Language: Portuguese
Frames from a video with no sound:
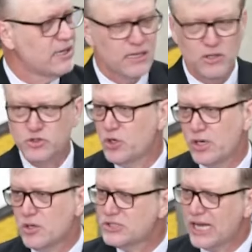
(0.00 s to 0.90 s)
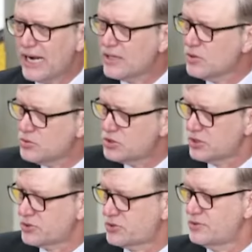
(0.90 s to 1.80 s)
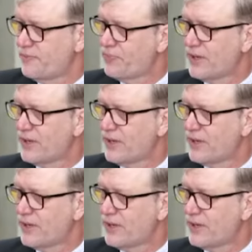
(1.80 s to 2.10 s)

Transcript: e o Senhor não se agradou disso.